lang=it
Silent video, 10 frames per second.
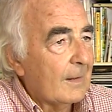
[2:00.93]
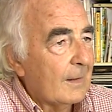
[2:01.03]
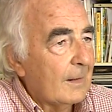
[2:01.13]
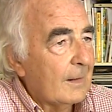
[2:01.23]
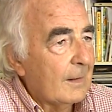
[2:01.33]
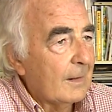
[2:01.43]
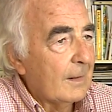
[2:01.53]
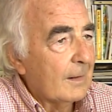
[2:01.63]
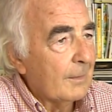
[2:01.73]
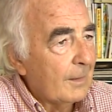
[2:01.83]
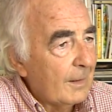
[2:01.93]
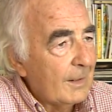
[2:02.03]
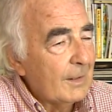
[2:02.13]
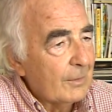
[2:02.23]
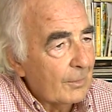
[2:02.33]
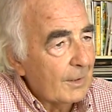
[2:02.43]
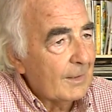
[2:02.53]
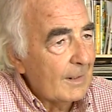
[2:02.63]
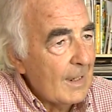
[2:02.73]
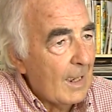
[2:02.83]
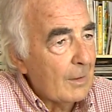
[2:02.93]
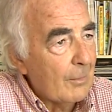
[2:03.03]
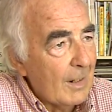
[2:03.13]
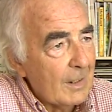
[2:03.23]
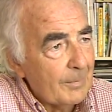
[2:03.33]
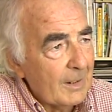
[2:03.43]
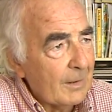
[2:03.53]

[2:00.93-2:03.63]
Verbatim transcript: Eh, l'editore italiano, anche